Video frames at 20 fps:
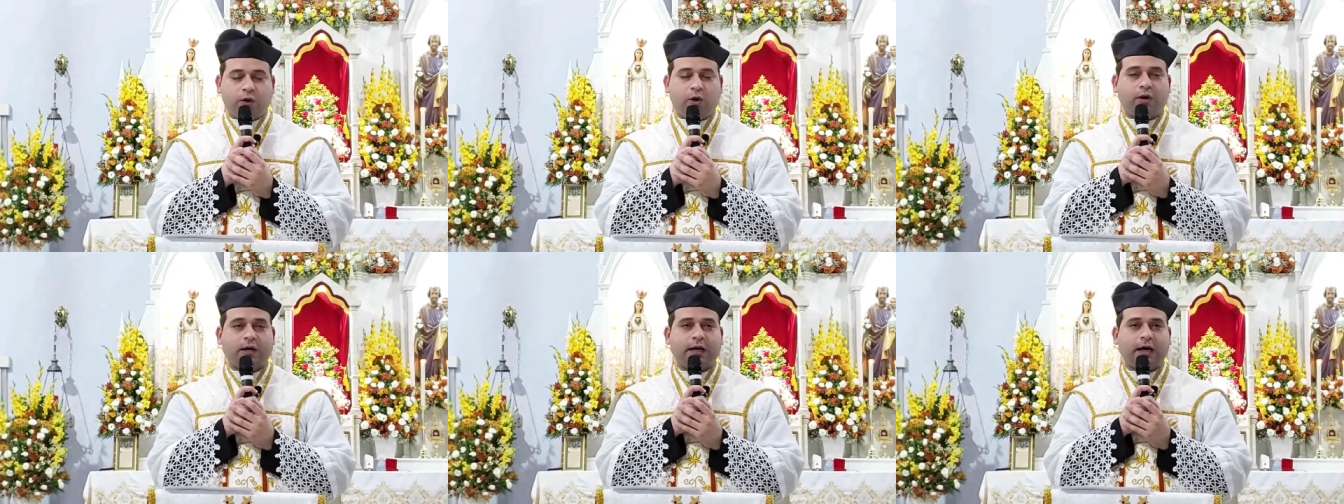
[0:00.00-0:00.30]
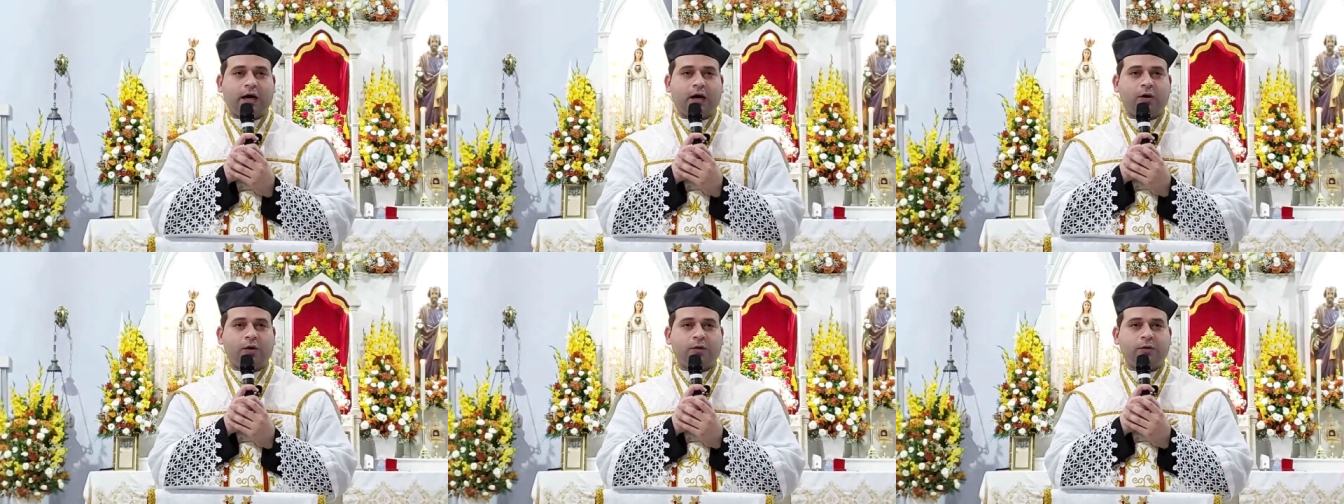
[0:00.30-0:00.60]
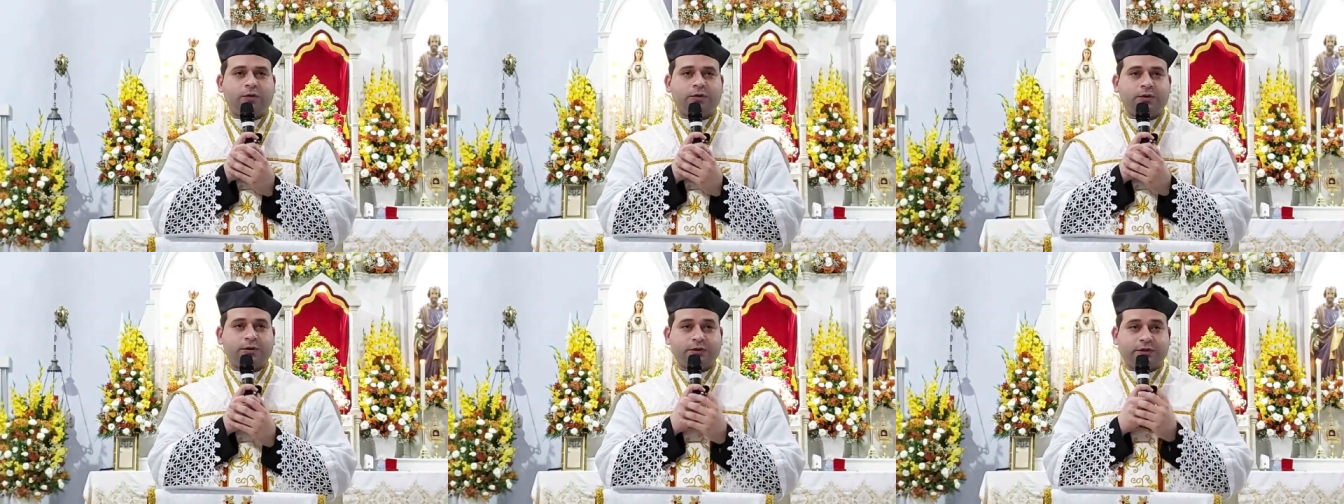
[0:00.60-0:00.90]
um
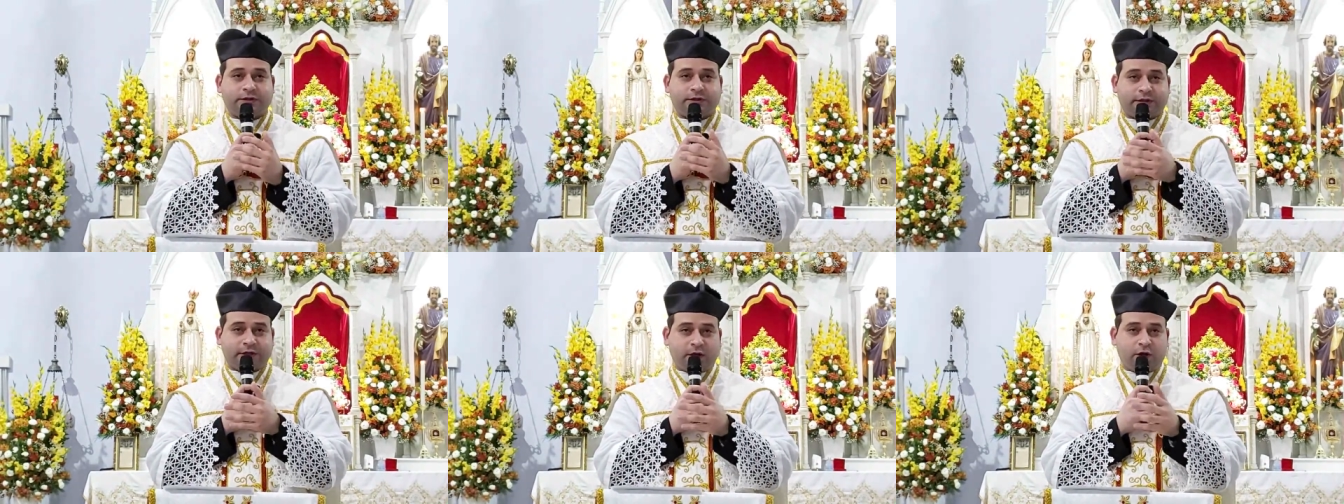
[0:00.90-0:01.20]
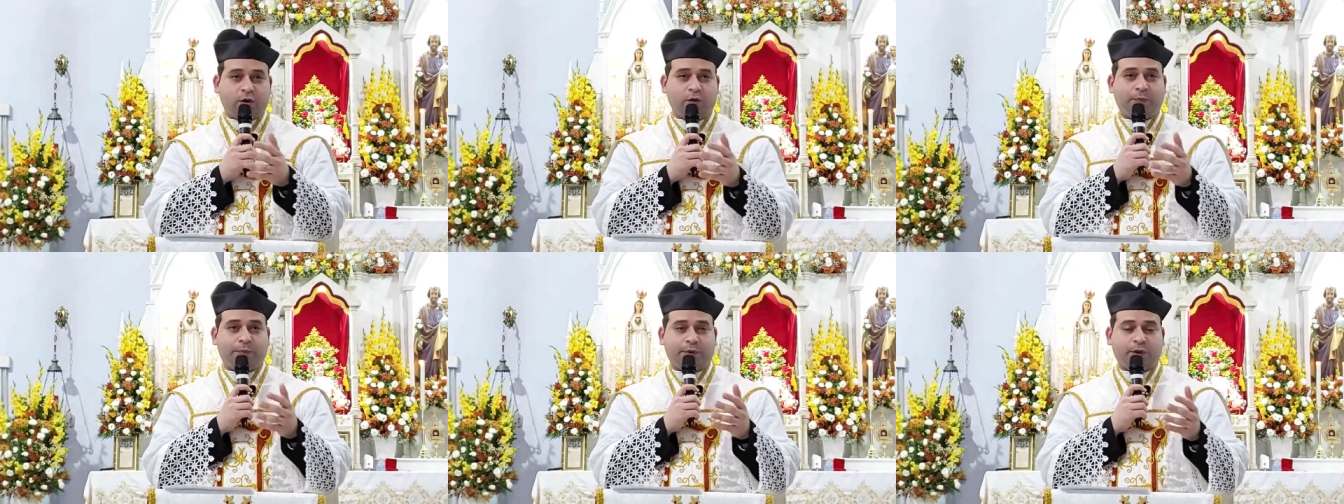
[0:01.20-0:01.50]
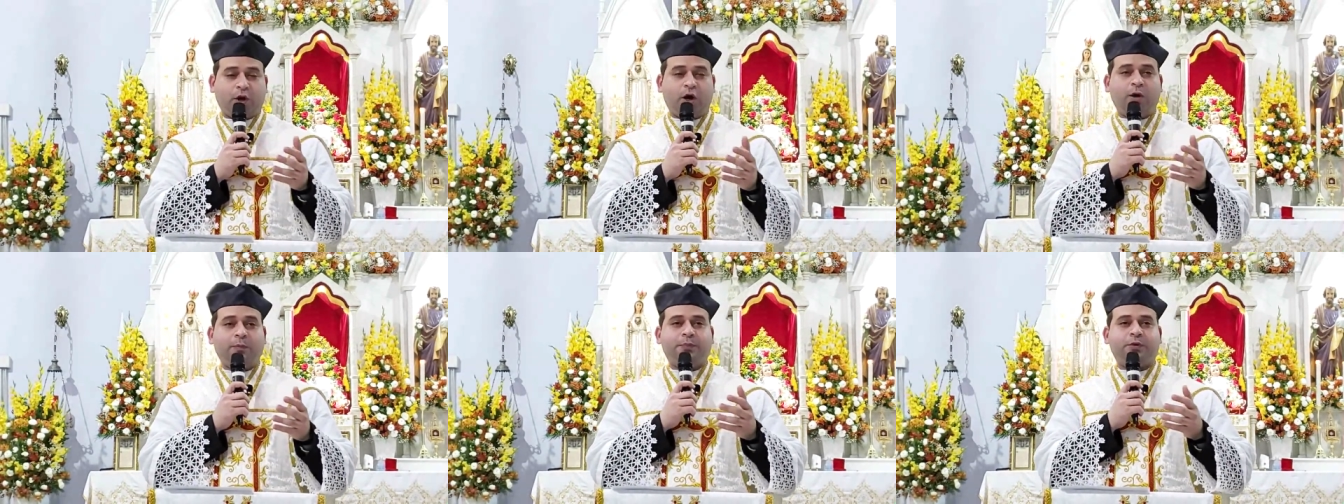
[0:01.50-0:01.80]
local seu
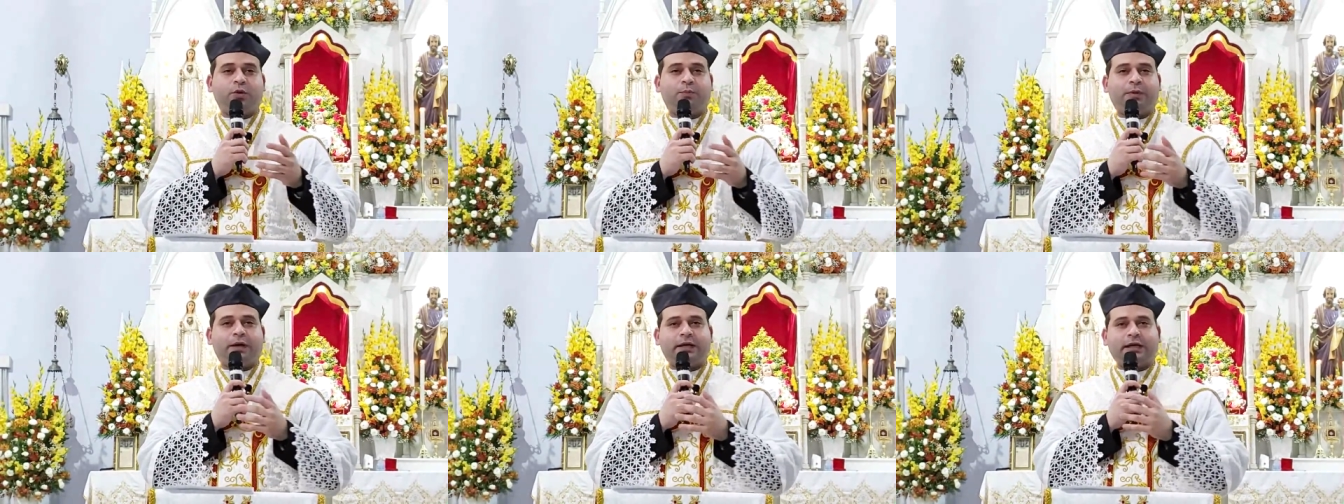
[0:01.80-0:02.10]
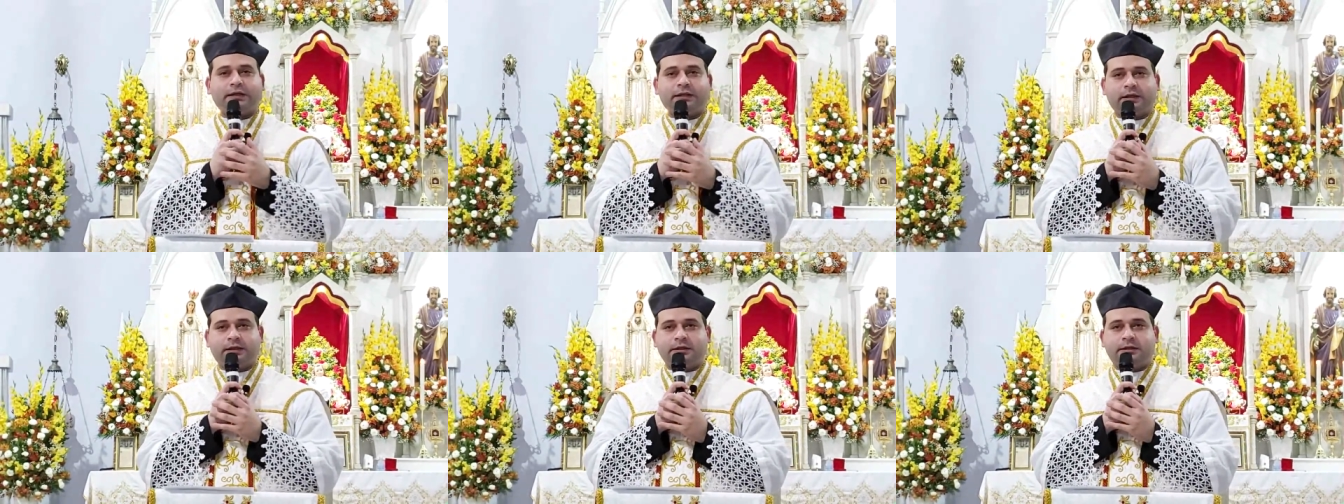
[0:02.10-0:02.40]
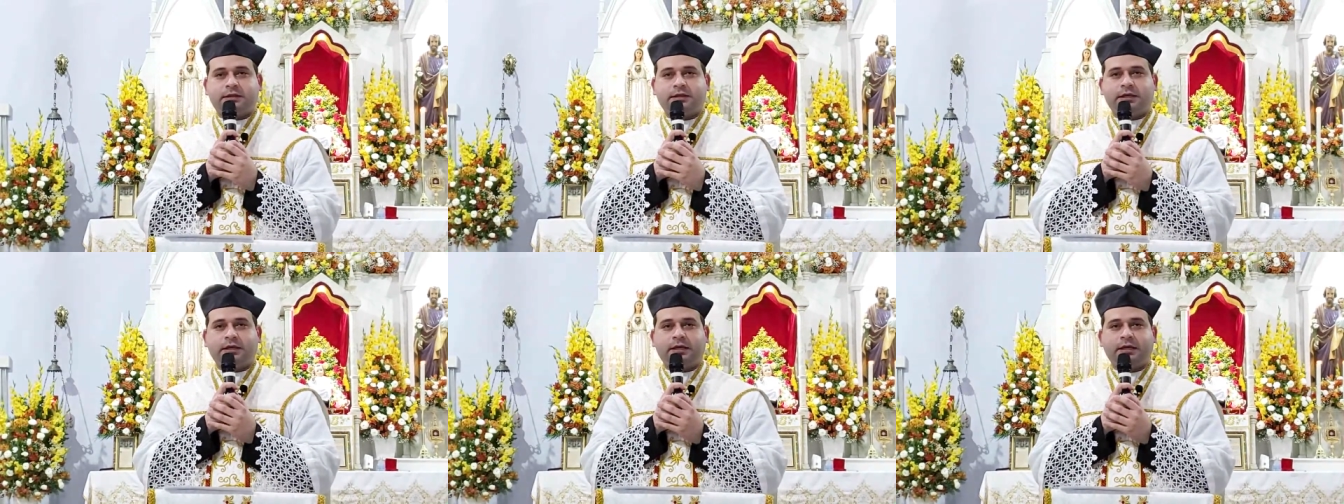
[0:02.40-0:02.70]
próprio para
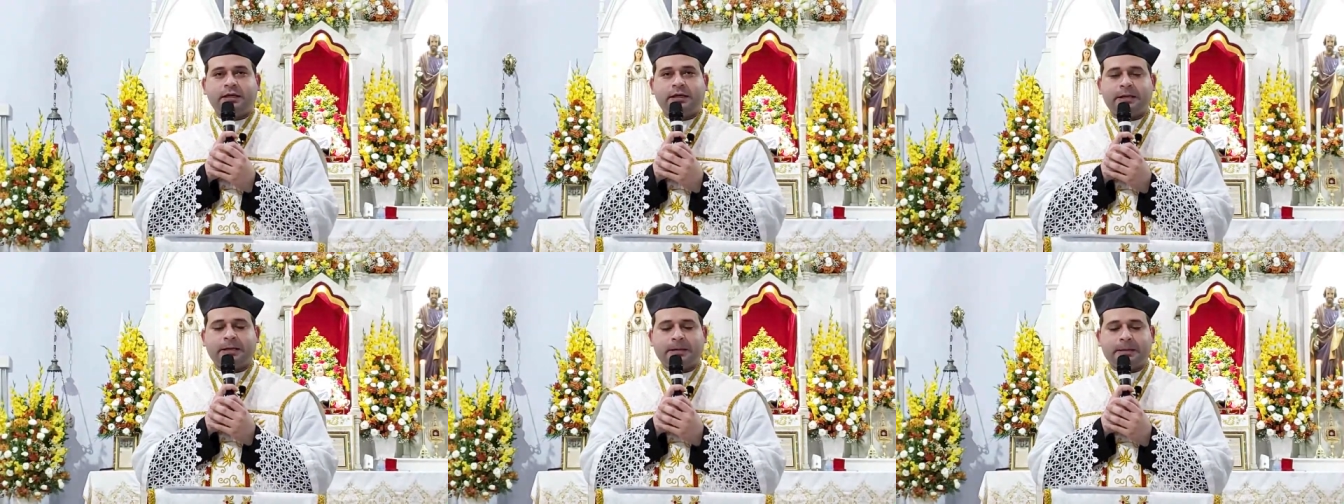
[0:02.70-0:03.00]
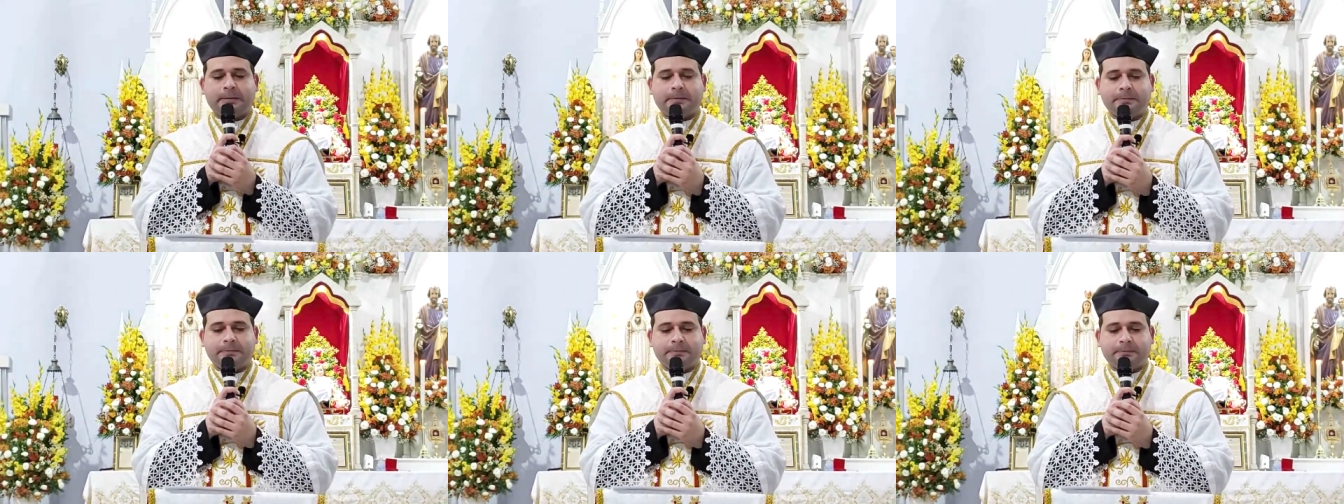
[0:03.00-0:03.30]
nascer.